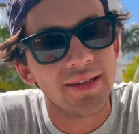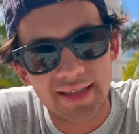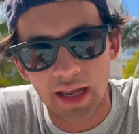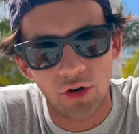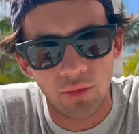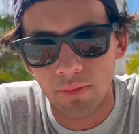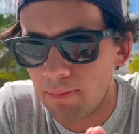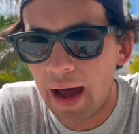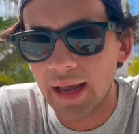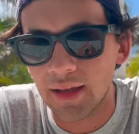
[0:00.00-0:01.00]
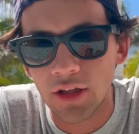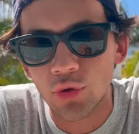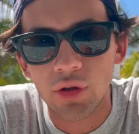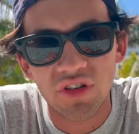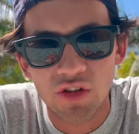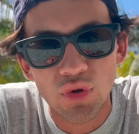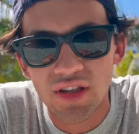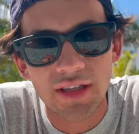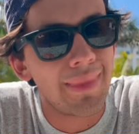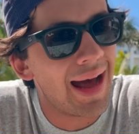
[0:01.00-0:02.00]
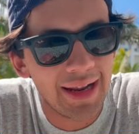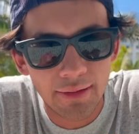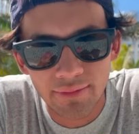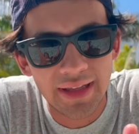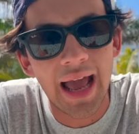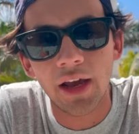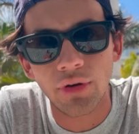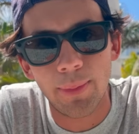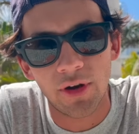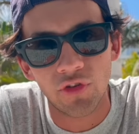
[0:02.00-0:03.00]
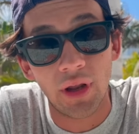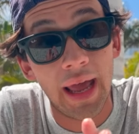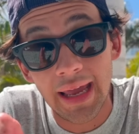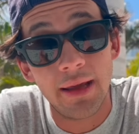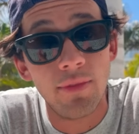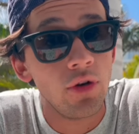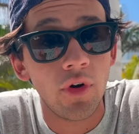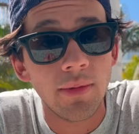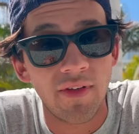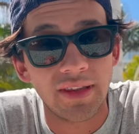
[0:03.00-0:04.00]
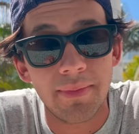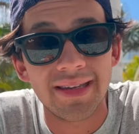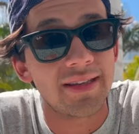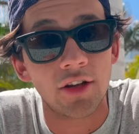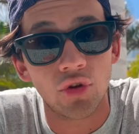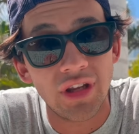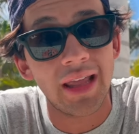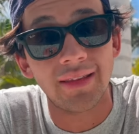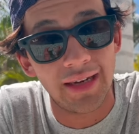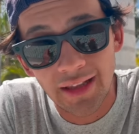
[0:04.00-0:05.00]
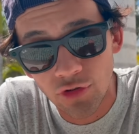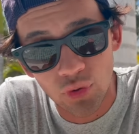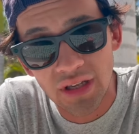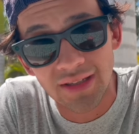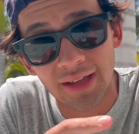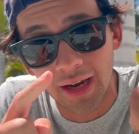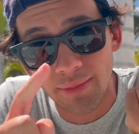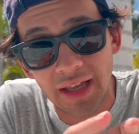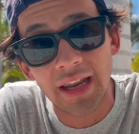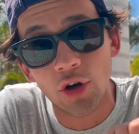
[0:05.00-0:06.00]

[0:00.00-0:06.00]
Zero, mai. In tutte queste due settimane neanche una persona. E nemmeno voi mi avete mai scritto niente né su Instagram né nei